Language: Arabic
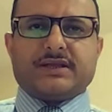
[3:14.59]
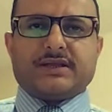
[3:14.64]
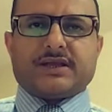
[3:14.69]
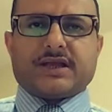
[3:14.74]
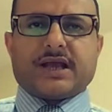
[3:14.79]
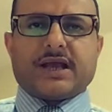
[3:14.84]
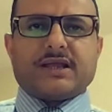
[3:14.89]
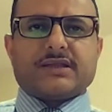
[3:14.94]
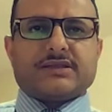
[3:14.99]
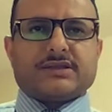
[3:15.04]

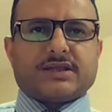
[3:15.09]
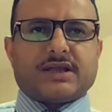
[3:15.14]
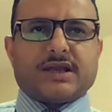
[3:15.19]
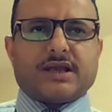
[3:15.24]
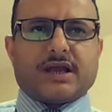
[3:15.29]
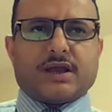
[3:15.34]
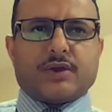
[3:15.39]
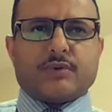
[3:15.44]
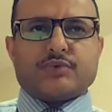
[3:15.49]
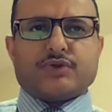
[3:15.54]
خاصة
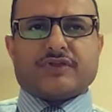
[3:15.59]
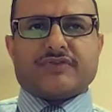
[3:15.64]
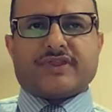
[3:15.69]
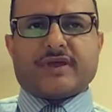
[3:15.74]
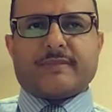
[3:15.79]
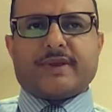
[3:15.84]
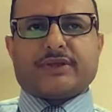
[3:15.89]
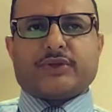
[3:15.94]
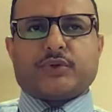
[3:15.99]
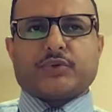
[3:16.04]
أو
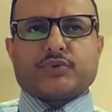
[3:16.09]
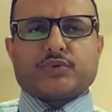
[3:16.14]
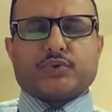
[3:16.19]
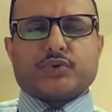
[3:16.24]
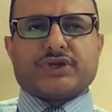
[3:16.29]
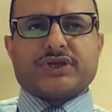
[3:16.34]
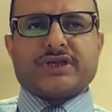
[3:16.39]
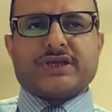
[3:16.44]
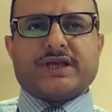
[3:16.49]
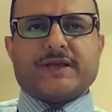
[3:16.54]
منظمات
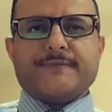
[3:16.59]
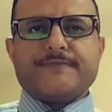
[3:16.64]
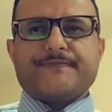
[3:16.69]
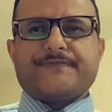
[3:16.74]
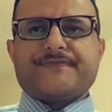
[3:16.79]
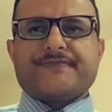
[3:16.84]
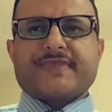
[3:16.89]
حقوقية